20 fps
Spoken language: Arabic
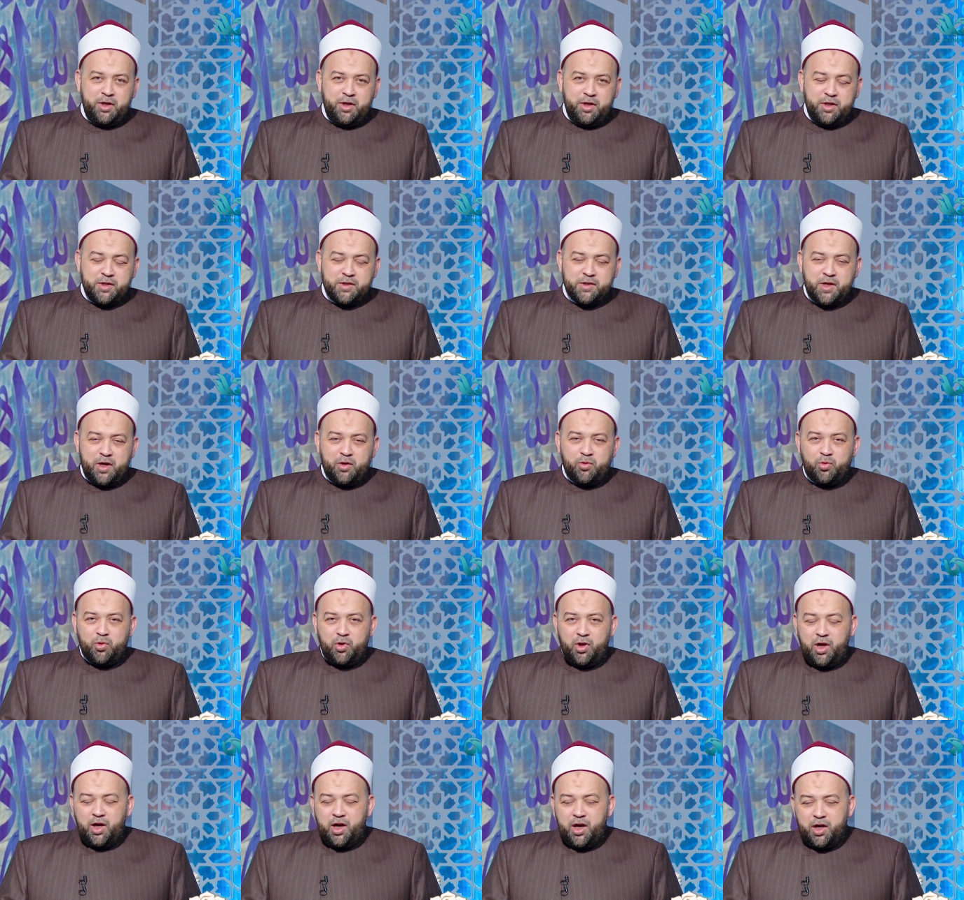نسال
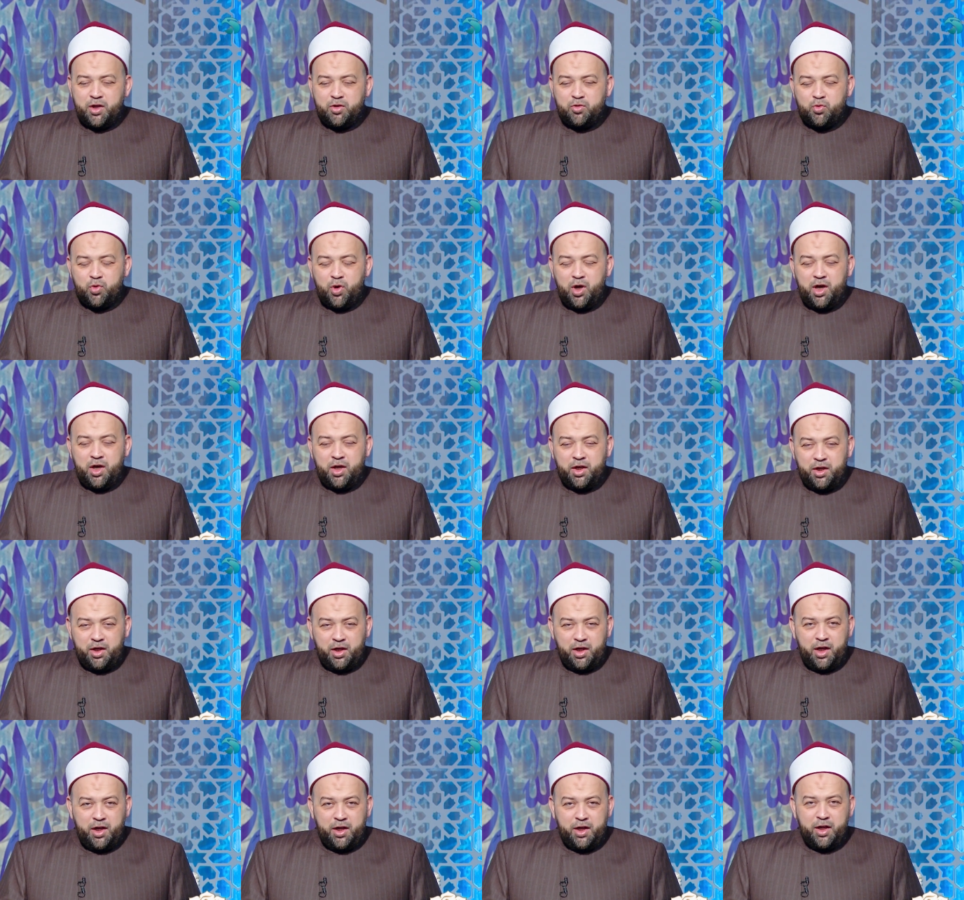الله ان
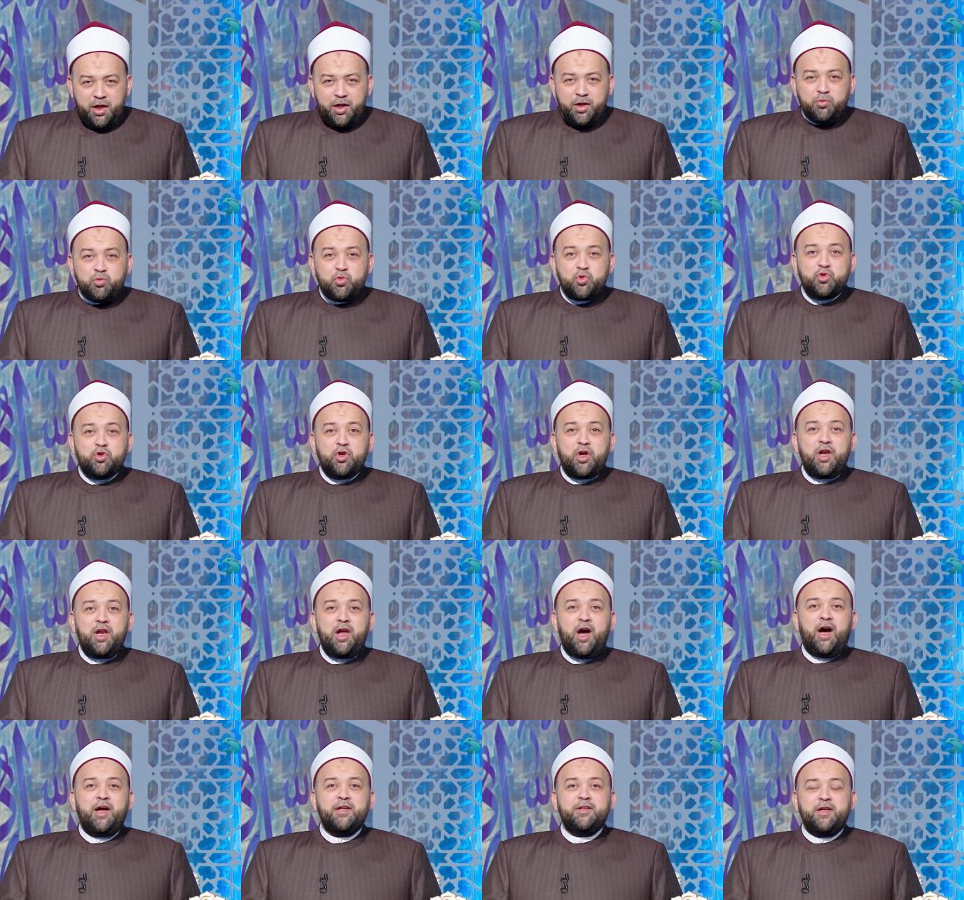يؤهلنا
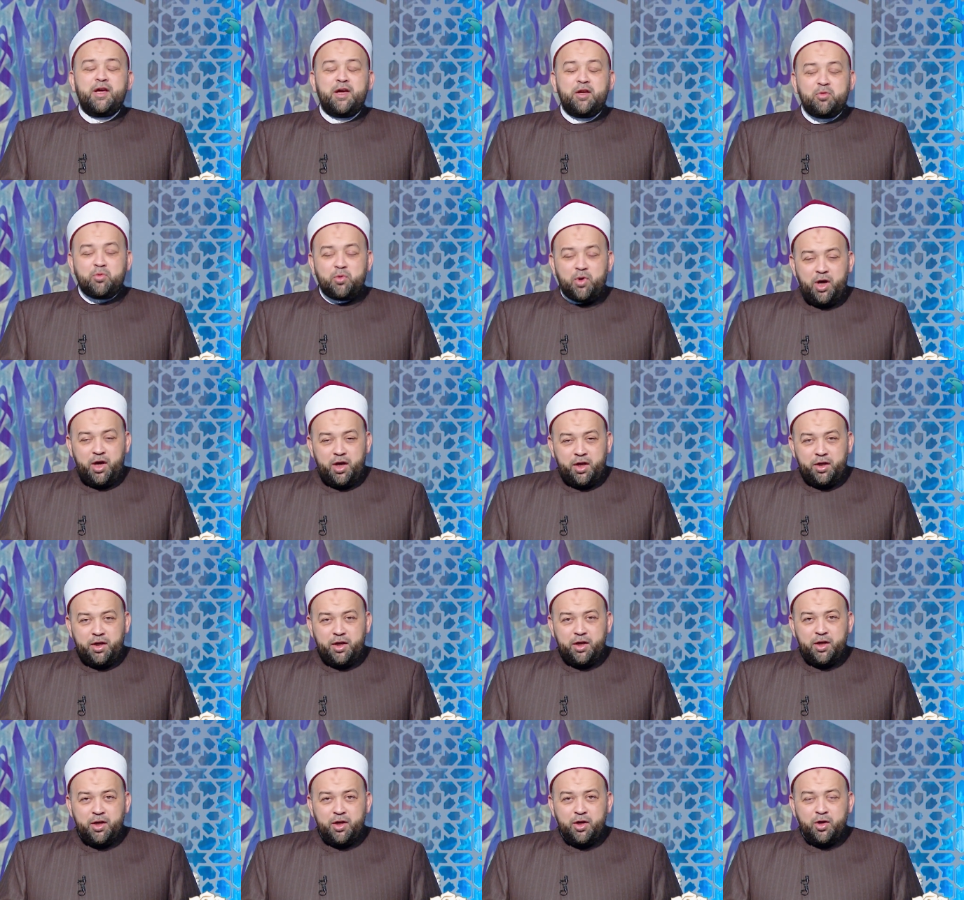لمطالعه
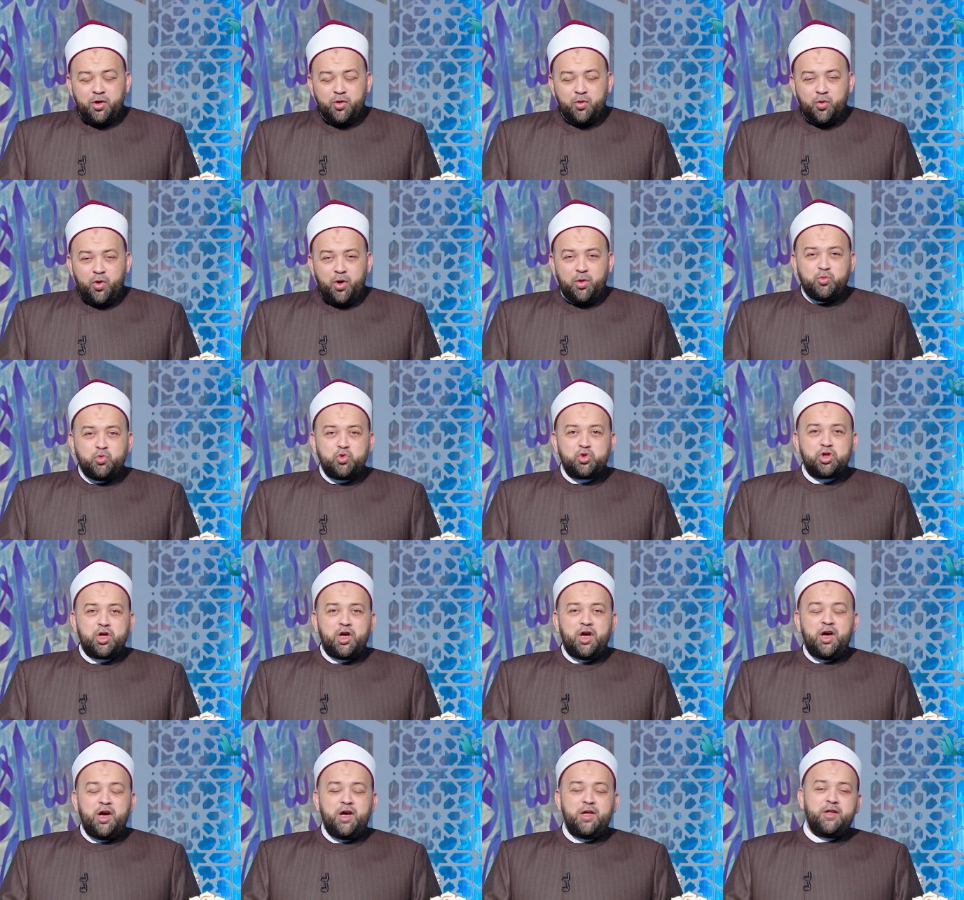انواره
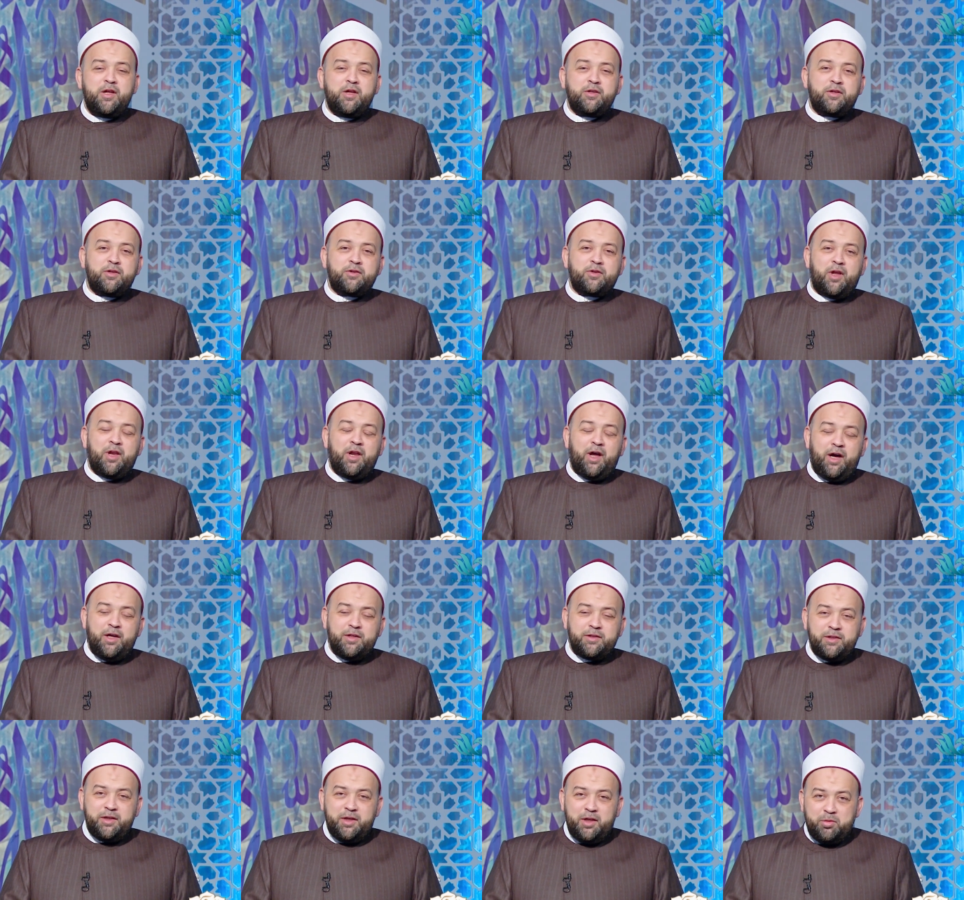ومشاهده
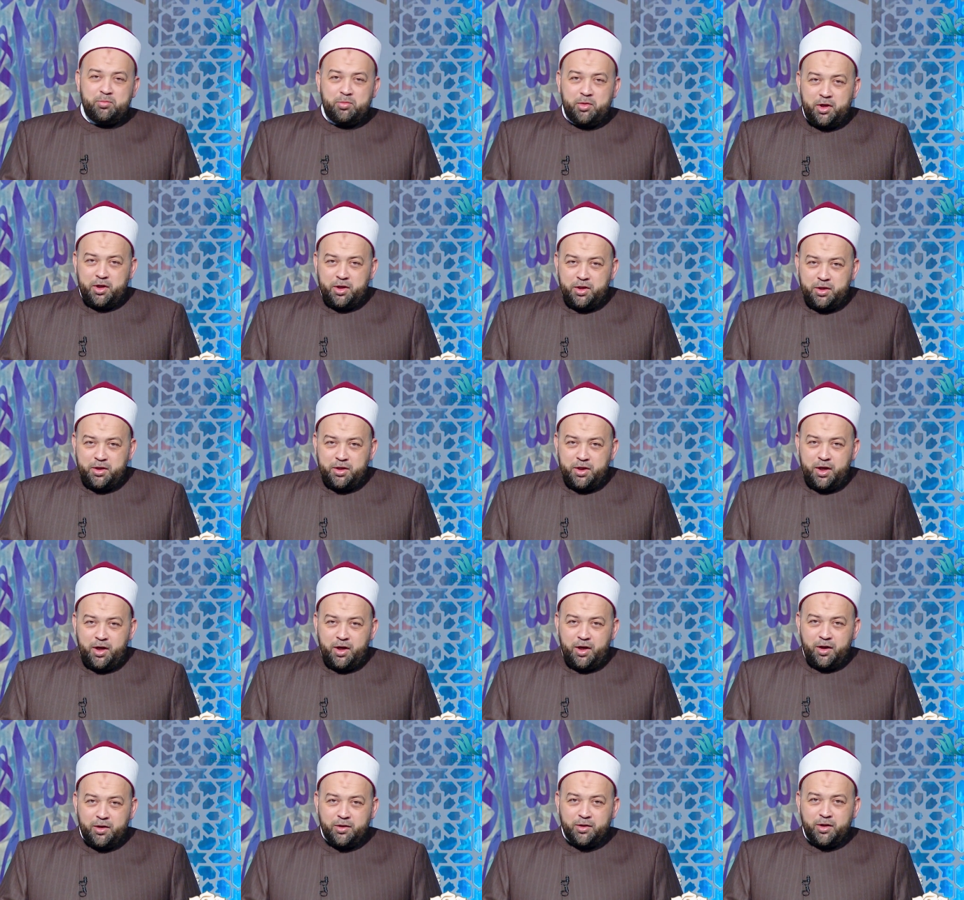طلعته
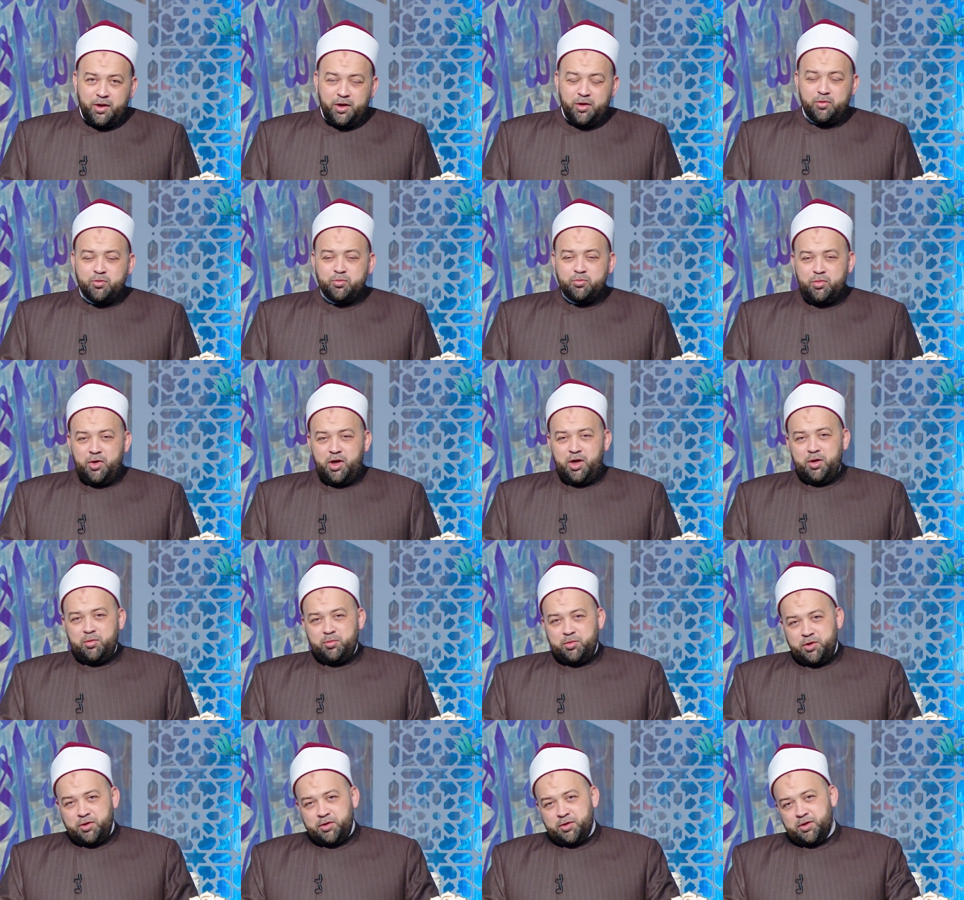البهيه اللهم
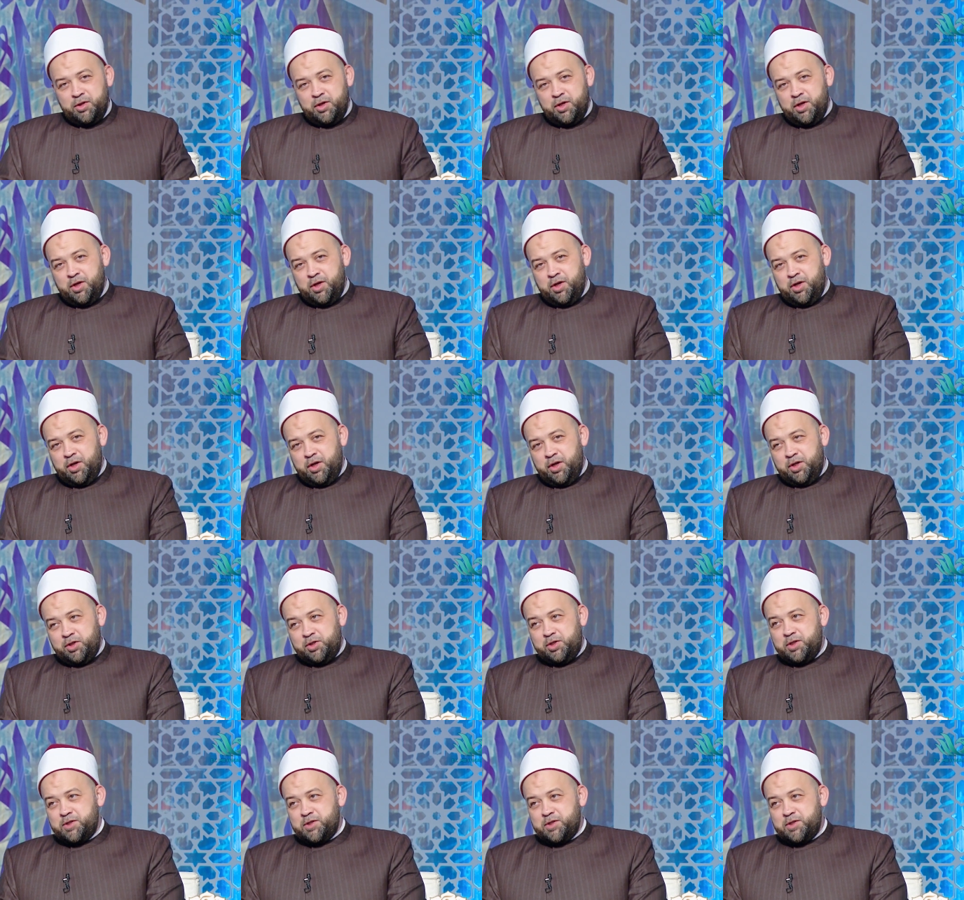امين يا شيخ